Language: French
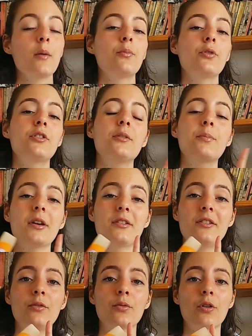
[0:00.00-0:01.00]
Petite
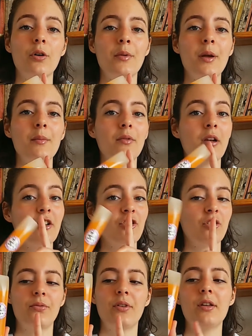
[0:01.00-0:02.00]
précision quand même, là
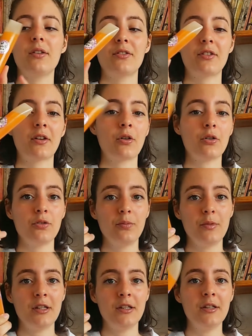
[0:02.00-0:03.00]
j'ai fait 50
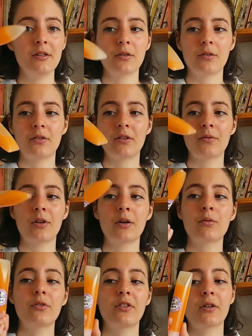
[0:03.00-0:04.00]
ml, c'est un
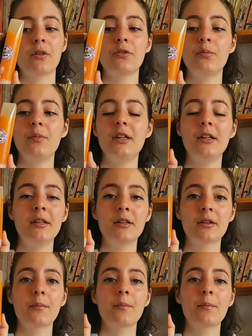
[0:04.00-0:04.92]
flacon de 50 ml.